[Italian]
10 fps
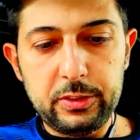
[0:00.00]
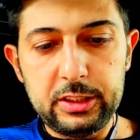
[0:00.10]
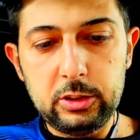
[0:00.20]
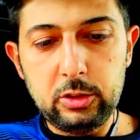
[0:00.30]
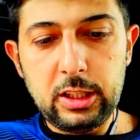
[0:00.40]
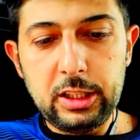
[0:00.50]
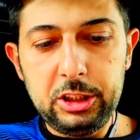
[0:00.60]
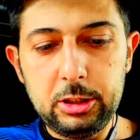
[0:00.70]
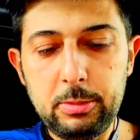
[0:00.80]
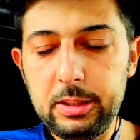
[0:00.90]
confezione
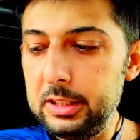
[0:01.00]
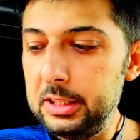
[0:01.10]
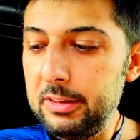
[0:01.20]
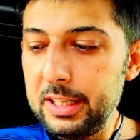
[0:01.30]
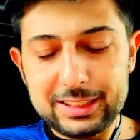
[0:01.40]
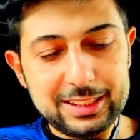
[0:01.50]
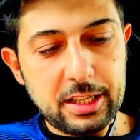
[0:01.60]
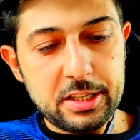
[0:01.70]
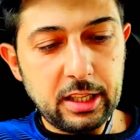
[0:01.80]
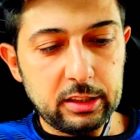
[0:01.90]
leggermente diversa
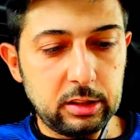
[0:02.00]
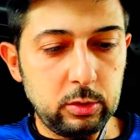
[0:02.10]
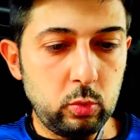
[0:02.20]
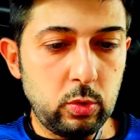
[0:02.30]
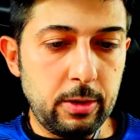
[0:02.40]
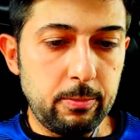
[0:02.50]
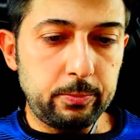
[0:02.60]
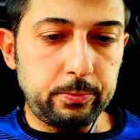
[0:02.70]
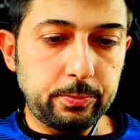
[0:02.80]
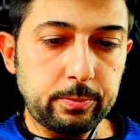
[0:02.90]
dagli altri due
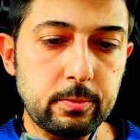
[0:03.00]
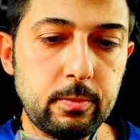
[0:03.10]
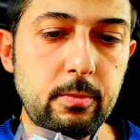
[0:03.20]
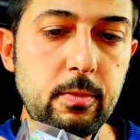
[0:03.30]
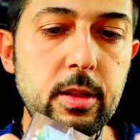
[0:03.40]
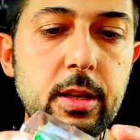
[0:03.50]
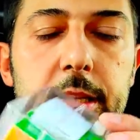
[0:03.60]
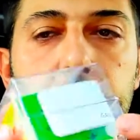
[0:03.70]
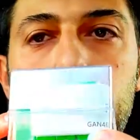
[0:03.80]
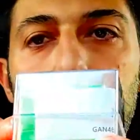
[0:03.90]

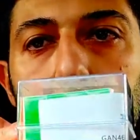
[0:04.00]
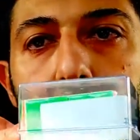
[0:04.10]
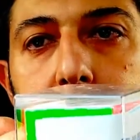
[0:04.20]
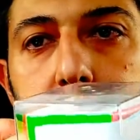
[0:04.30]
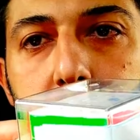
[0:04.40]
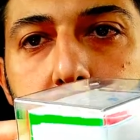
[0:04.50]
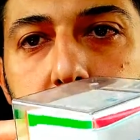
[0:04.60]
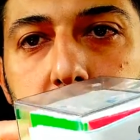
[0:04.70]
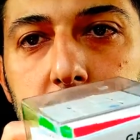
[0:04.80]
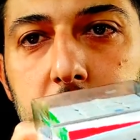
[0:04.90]
ed eccola qui
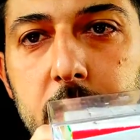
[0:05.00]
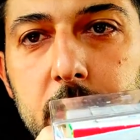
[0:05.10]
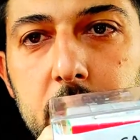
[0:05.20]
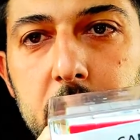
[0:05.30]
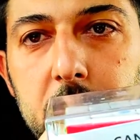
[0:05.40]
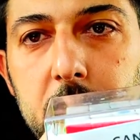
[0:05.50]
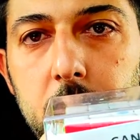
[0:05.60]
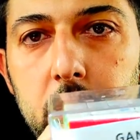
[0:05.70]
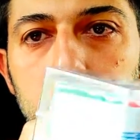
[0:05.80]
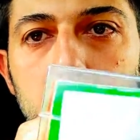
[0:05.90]

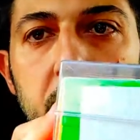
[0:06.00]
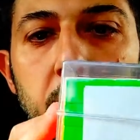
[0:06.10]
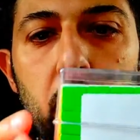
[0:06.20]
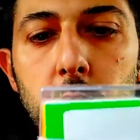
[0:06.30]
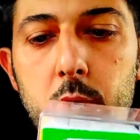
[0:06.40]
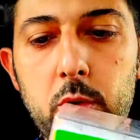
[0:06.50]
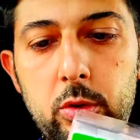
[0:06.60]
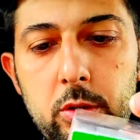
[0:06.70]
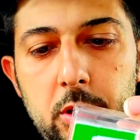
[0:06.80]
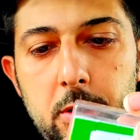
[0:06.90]
in un
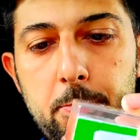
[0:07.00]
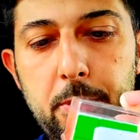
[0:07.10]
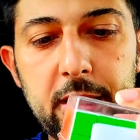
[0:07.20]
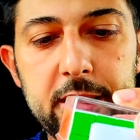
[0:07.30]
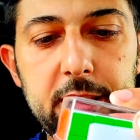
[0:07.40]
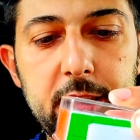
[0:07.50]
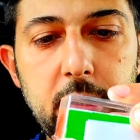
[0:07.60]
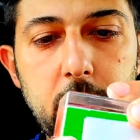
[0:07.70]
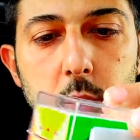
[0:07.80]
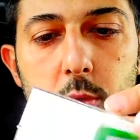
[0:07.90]
involucro in
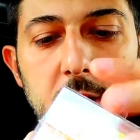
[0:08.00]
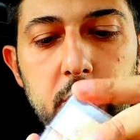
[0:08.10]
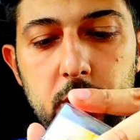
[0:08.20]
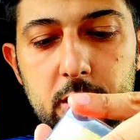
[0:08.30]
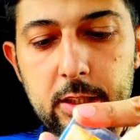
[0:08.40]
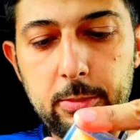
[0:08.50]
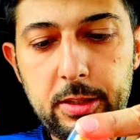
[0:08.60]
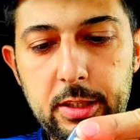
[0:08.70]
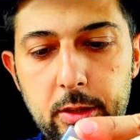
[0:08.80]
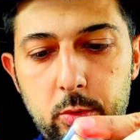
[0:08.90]
plastica lo vado ad
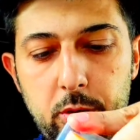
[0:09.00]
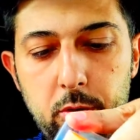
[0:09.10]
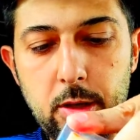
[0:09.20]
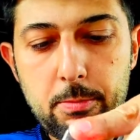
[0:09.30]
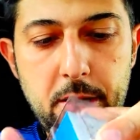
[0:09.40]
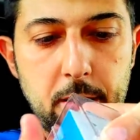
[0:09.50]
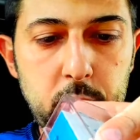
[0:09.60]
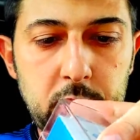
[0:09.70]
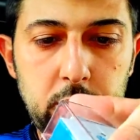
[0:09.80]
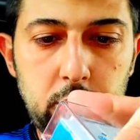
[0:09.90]
aprire qui non
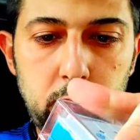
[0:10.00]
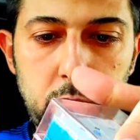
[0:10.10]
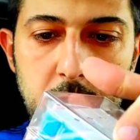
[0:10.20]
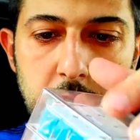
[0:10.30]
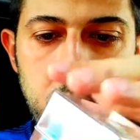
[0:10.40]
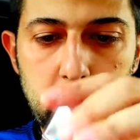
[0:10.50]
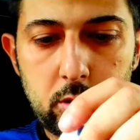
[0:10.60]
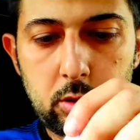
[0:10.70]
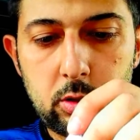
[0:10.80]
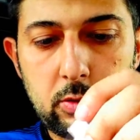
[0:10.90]
abbiamo nessuna
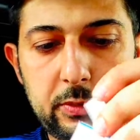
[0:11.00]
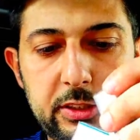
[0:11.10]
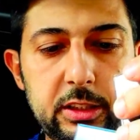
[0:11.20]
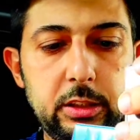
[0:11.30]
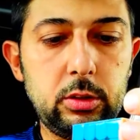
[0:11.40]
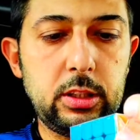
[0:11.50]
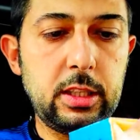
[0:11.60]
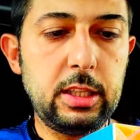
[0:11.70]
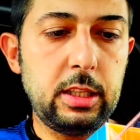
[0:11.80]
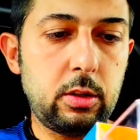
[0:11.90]

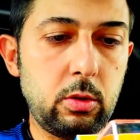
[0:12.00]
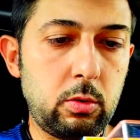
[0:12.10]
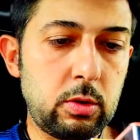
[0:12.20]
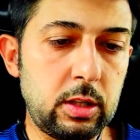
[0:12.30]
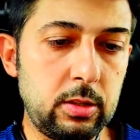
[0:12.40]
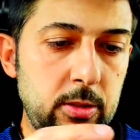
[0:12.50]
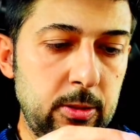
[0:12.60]
confezione ed eccolo qua